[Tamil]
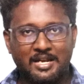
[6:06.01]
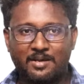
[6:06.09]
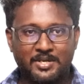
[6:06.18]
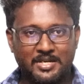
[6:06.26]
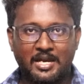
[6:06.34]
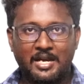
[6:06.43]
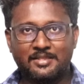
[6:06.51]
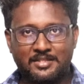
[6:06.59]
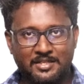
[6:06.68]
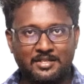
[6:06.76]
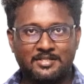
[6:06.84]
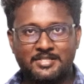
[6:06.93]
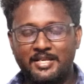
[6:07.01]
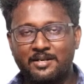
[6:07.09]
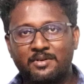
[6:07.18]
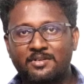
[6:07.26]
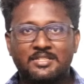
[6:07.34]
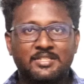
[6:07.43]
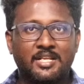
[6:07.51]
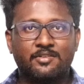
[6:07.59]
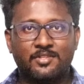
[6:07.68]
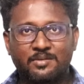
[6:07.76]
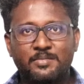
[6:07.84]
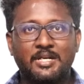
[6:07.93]
நமக்கு அடுத்து சீக்கிரமே வந்து தெரிய
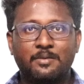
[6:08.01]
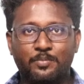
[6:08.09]
வந்துடும் பட்